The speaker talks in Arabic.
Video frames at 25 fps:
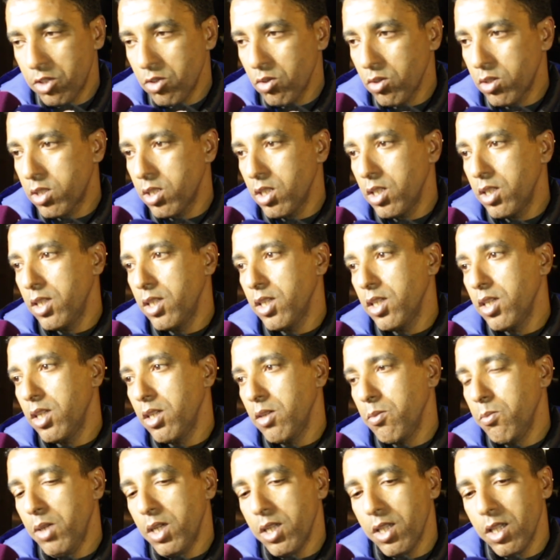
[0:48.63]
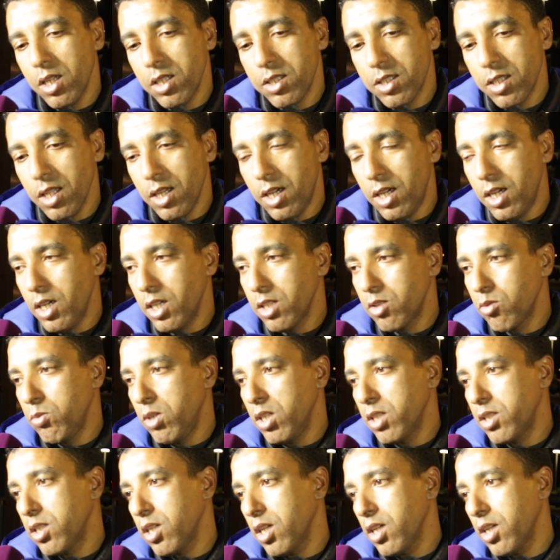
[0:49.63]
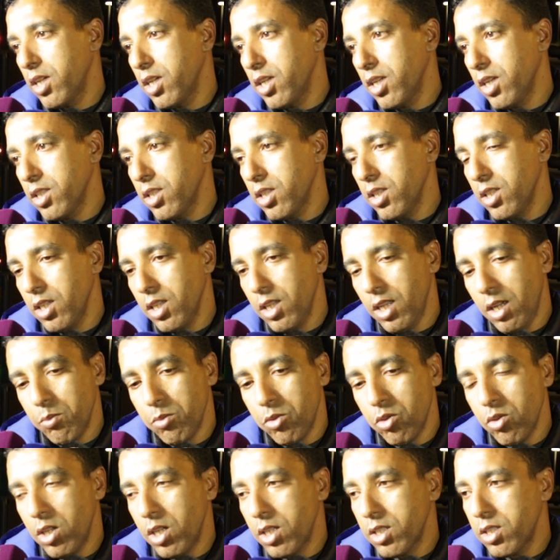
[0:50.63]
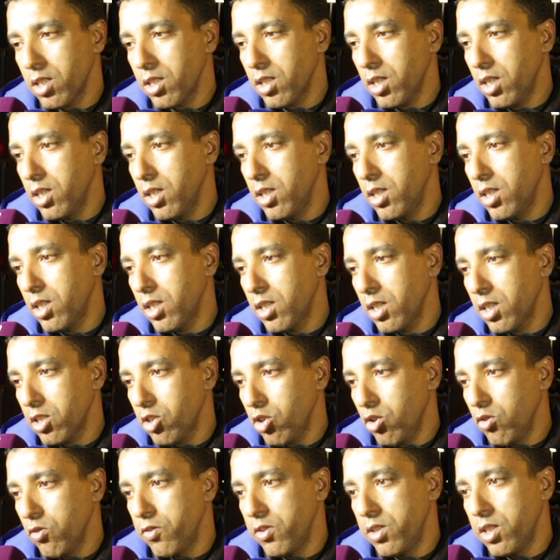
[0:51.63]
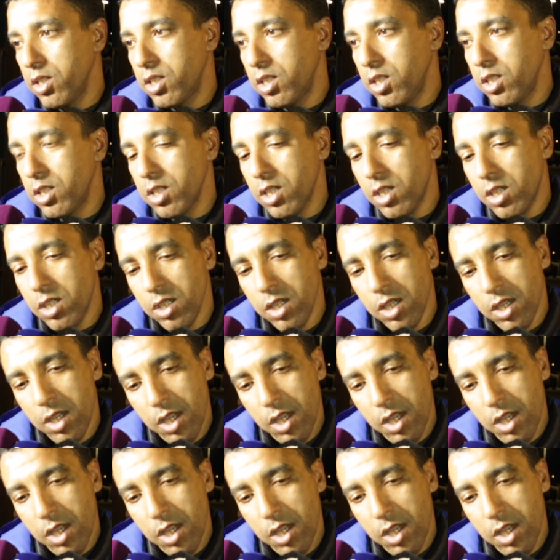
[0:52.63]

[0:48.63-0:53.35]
الشوط الثاني بعد الاصلاحات وبعد التغييرات الحمد لله استطعنا ان نرجعوا في النتيجه